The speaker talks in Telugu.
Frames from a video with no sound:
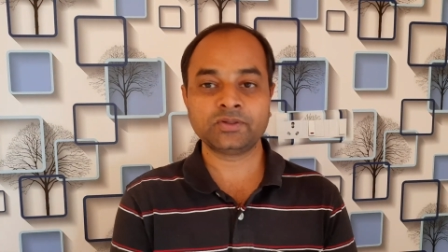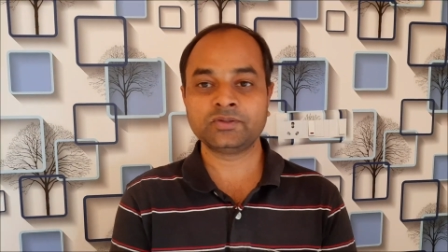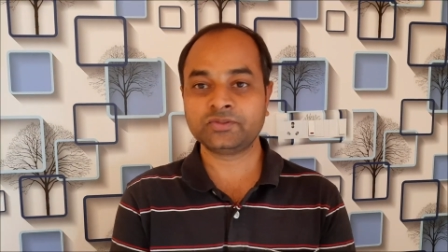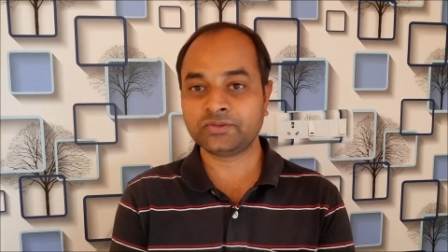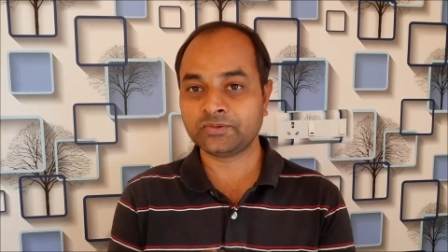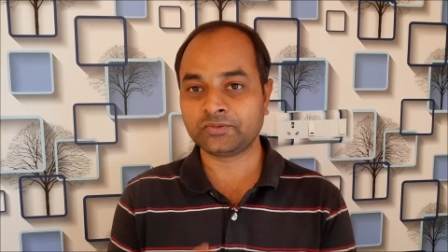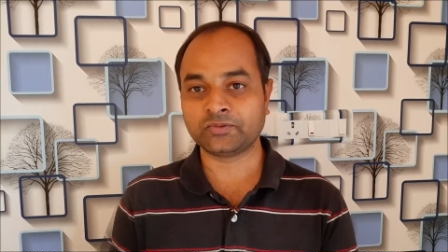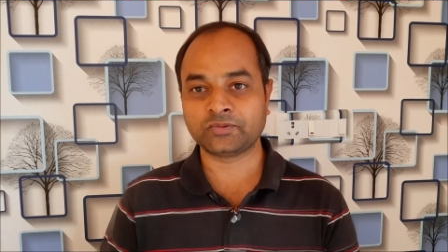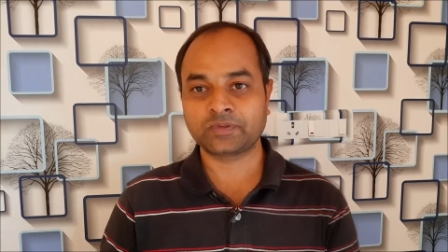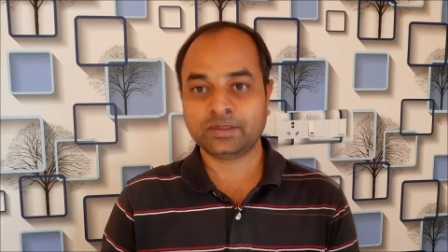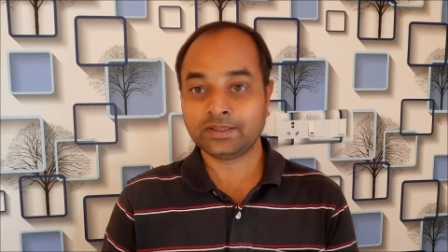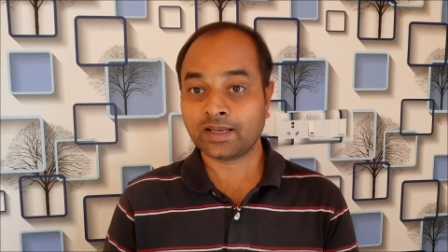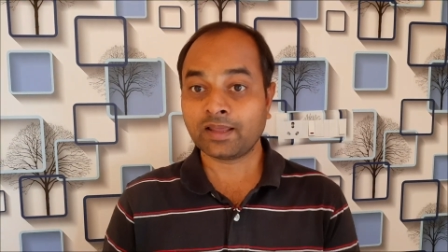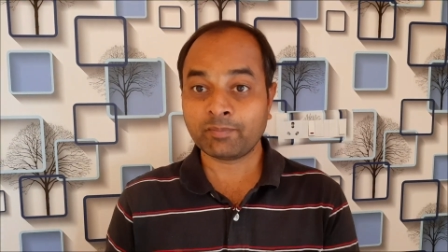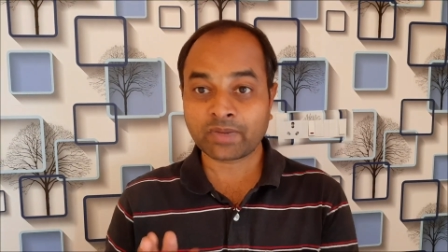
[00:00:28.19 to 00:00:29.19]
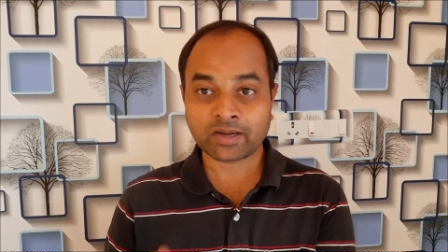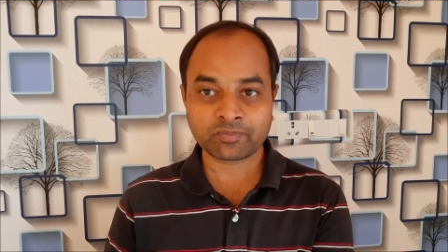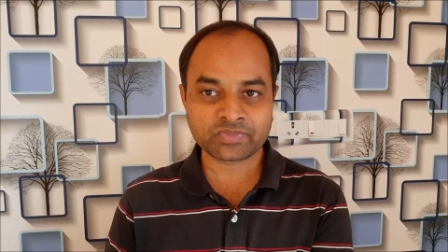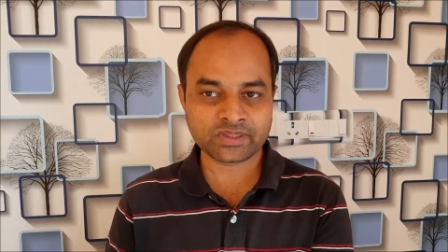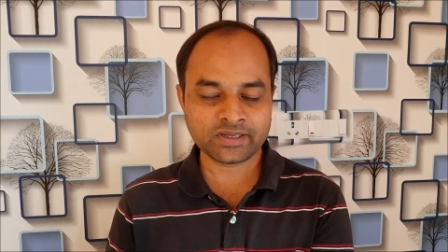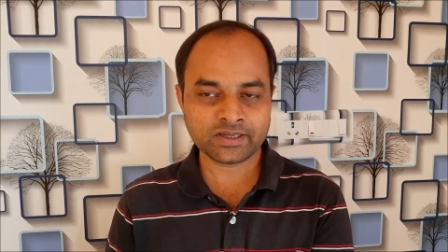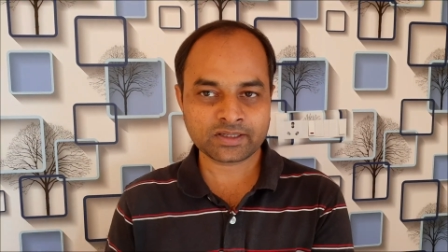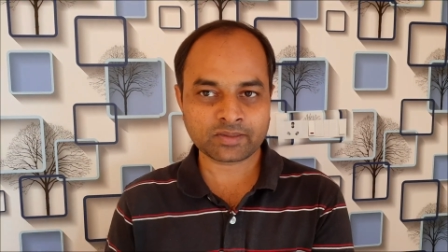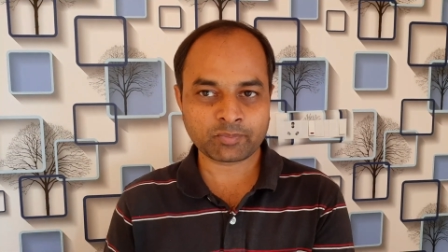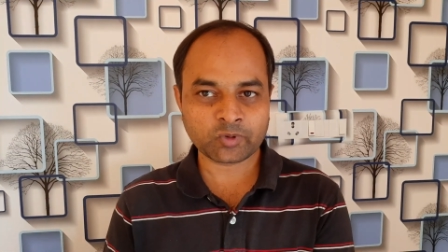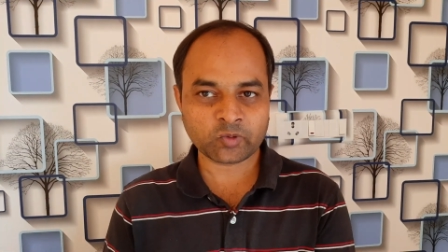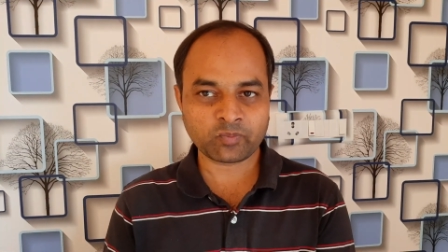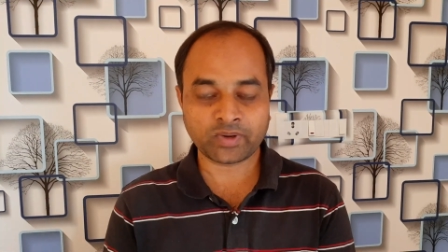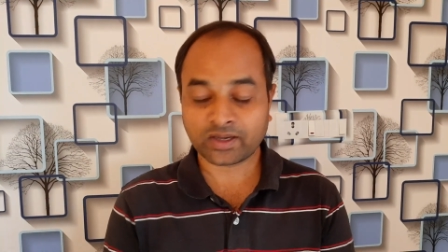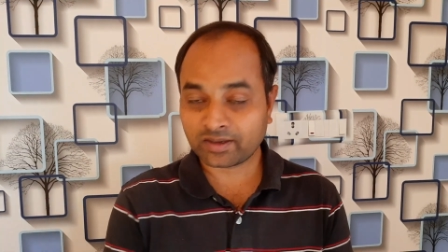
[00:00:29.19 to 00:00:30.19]
తింటుంటాం ఇలా మనం
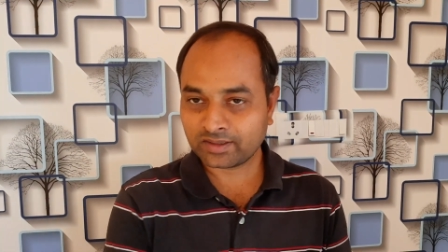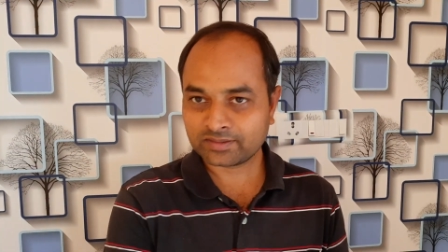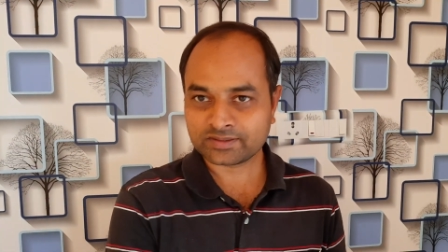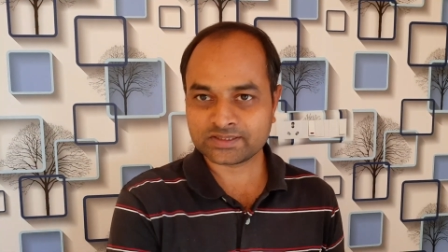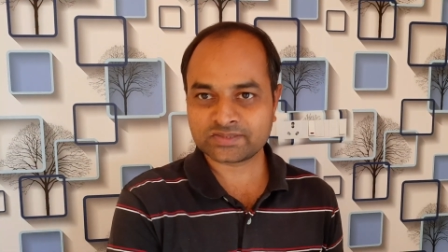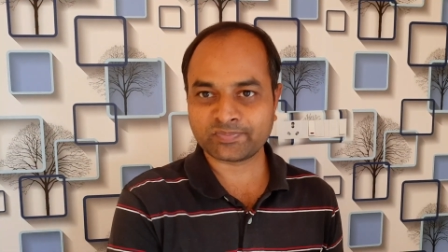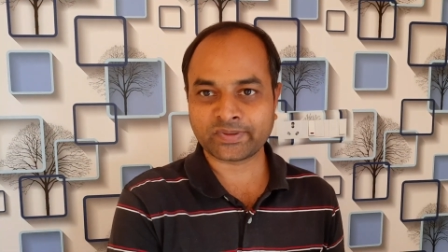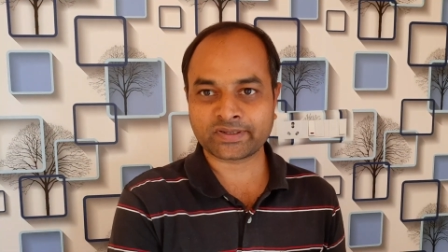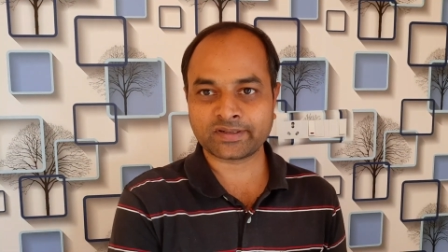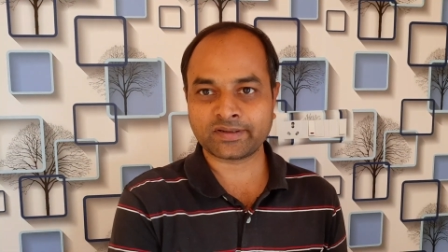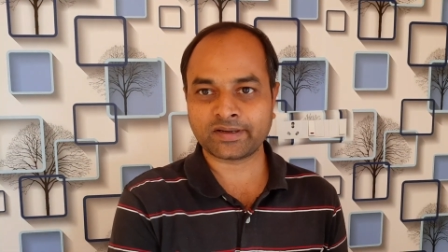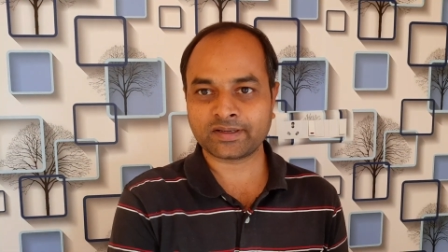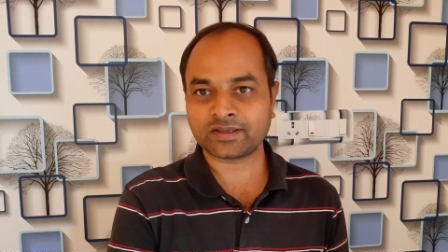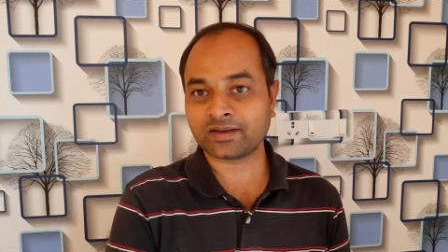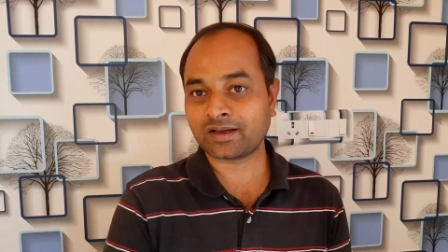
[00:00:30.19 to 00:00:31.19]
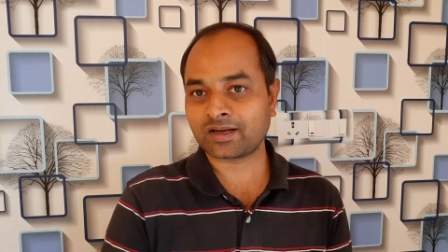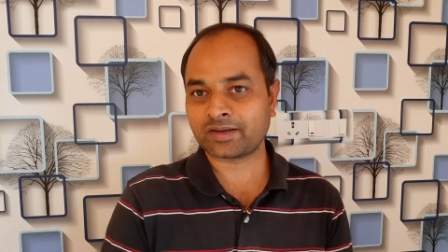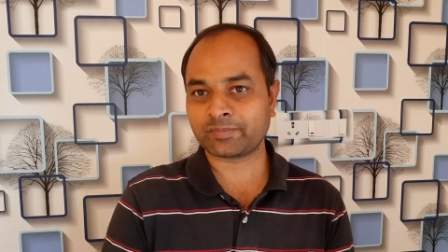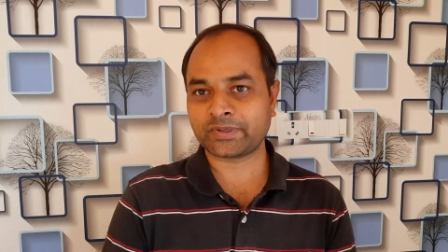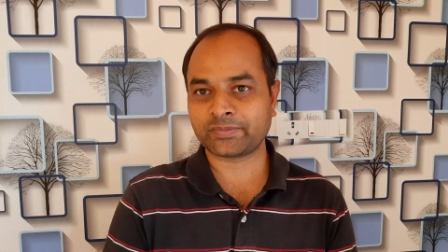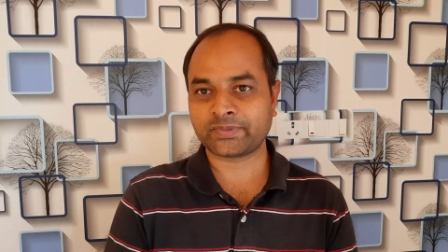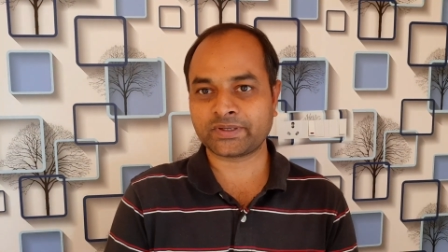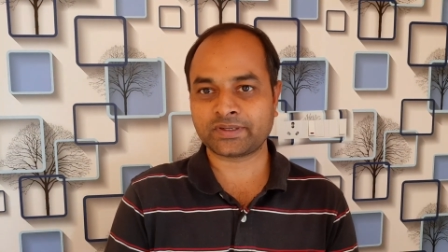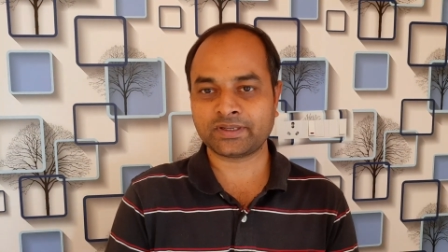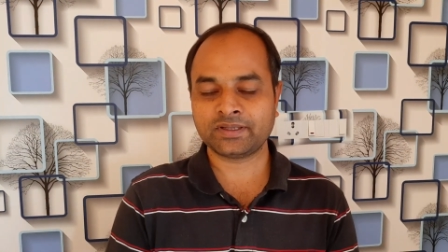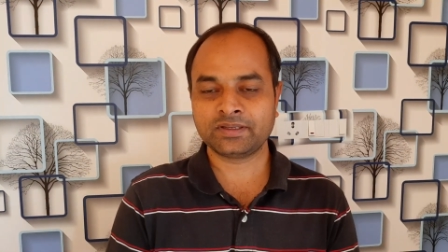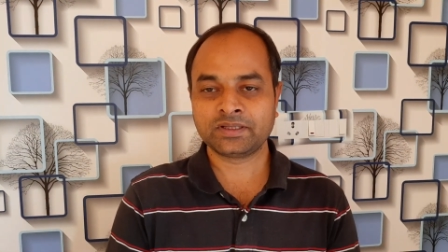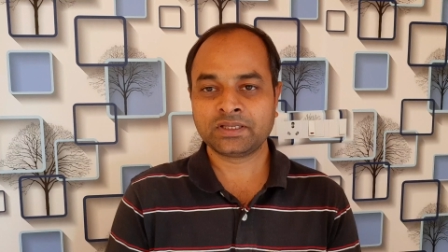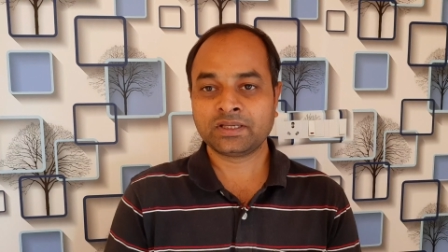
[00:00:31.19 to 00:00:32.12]
తినేటప్పుడు పక్కన తీసి పెట్టడానికి కారణం ఏంటంటే